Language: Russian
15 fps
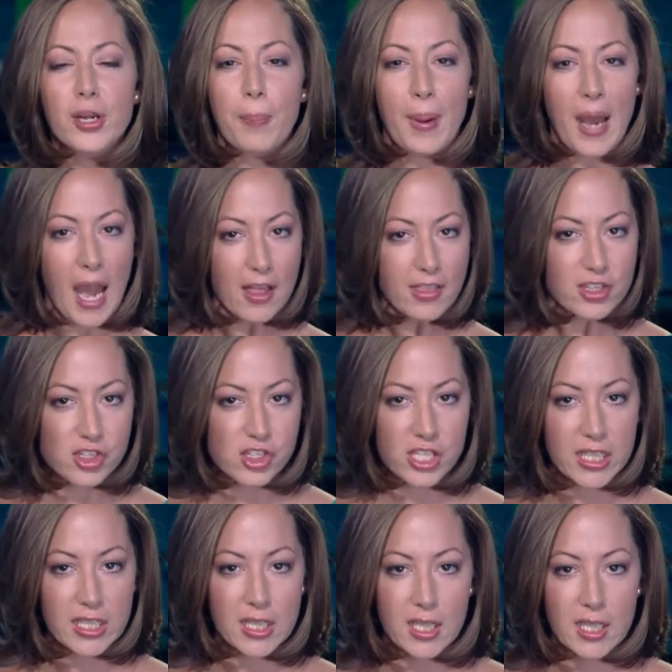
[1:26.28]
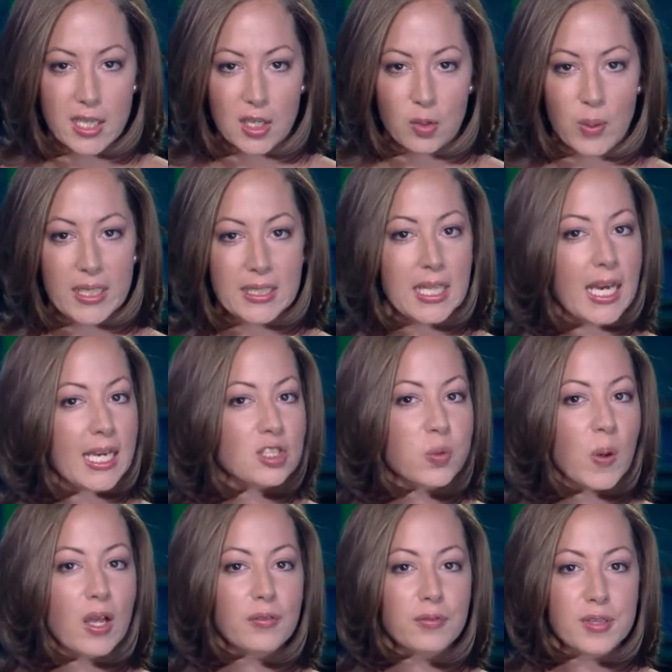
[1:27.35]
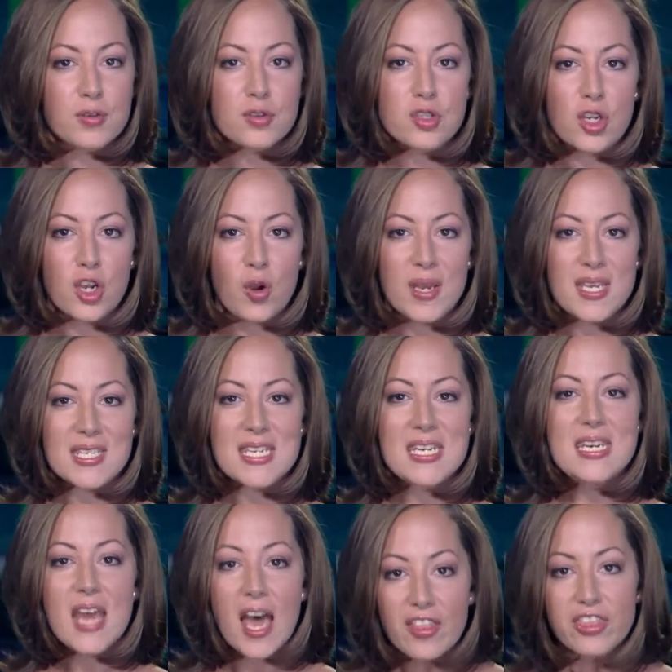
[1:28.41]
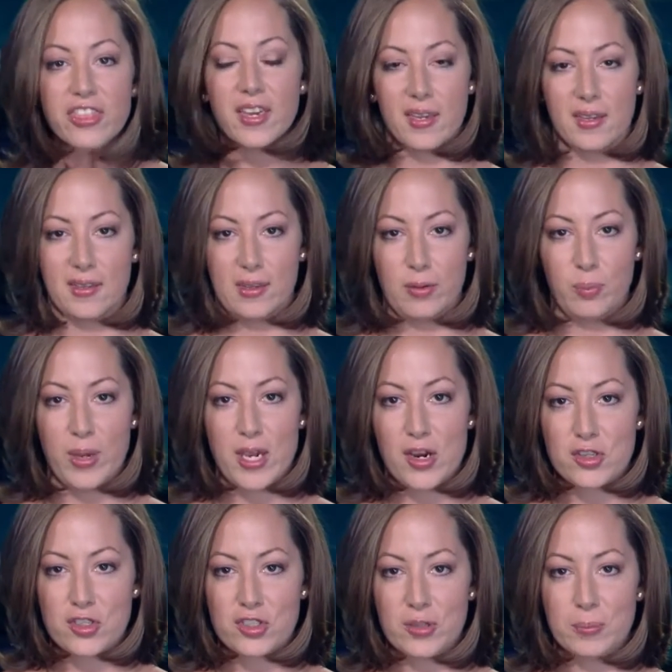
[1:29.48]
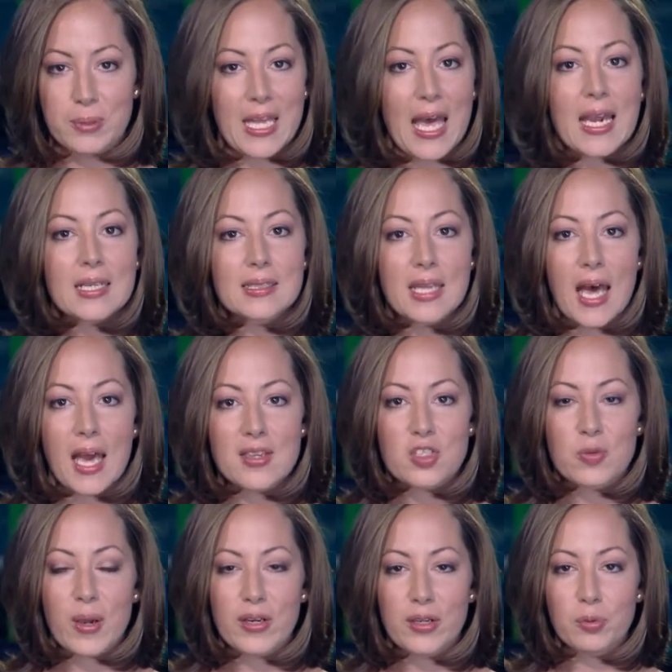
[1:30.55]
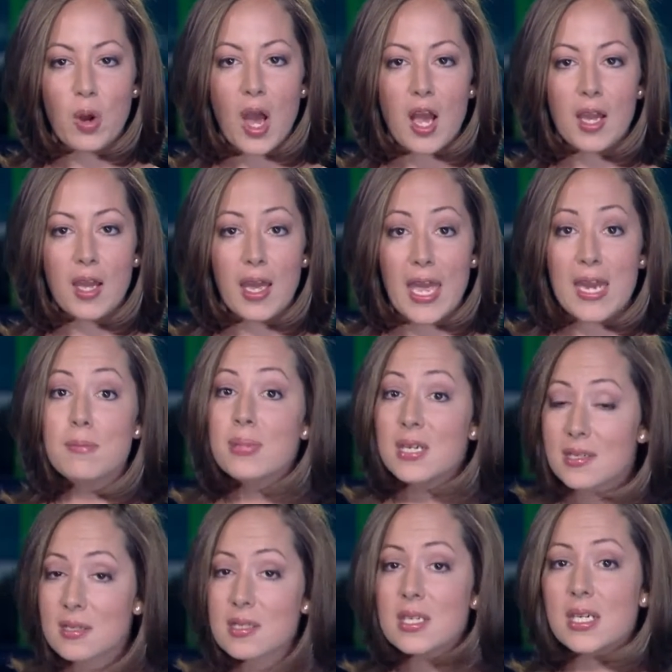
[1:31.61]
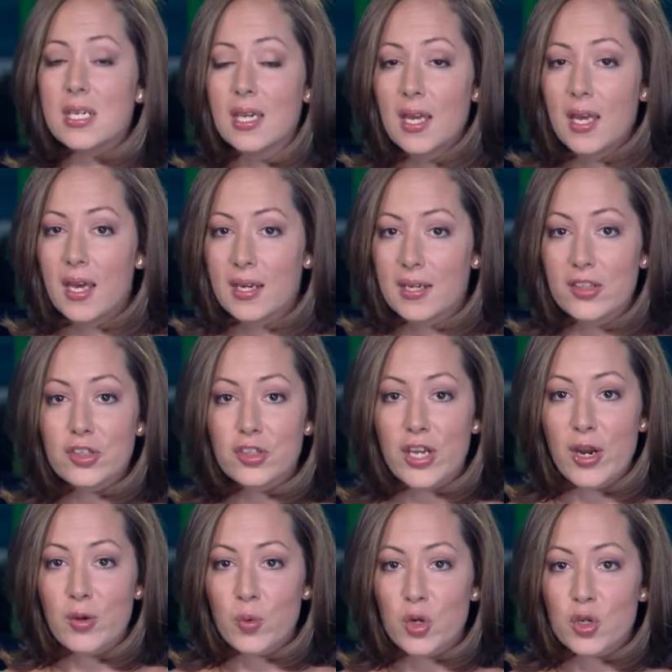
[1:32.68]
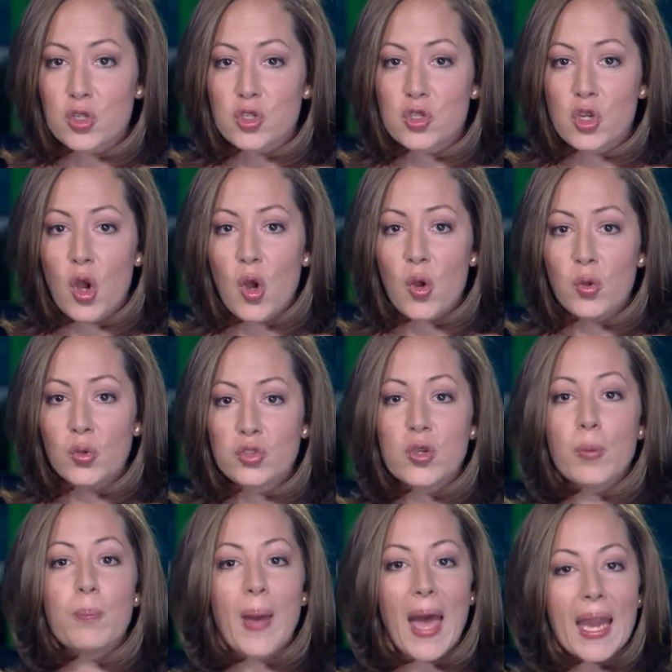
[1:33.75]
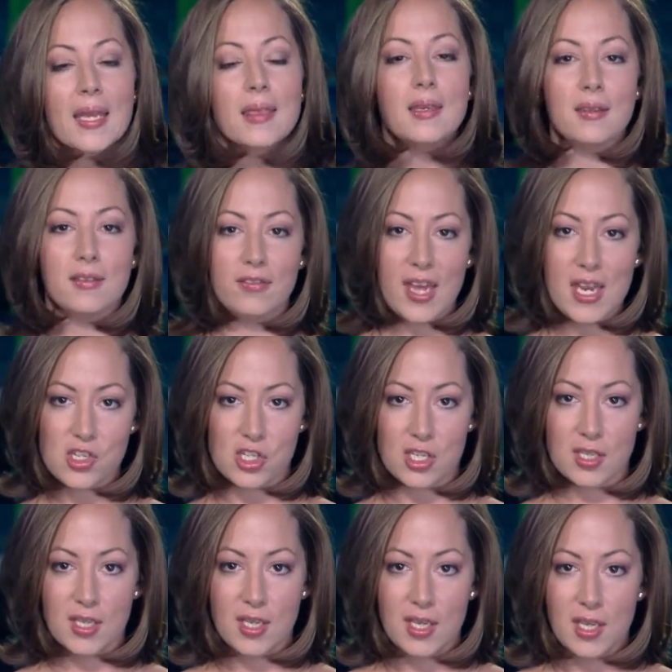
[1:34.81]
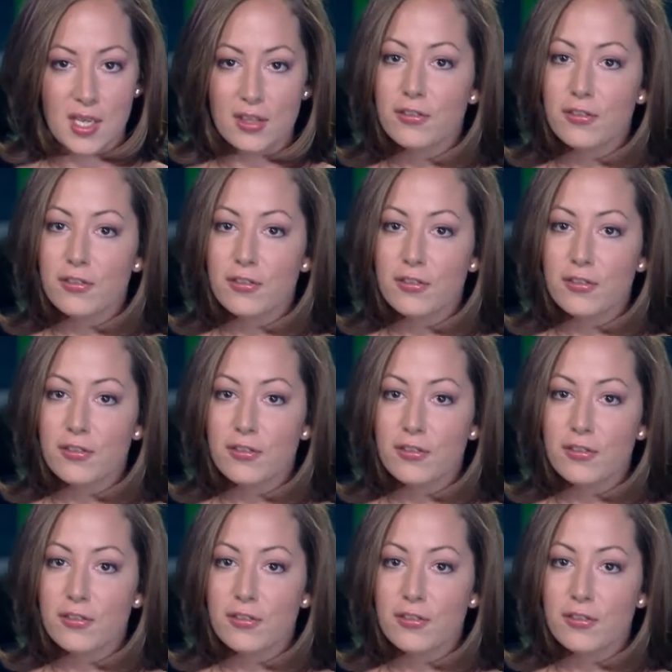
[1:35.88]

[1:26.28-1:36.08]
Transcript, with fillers: Поздновато для извинений, но эта небольшая ложь – ничто по сравнению с тем чудовищным враньем, которое распространяли NBC и другие СМИ, чтобы оправдать вторжение в Ирак.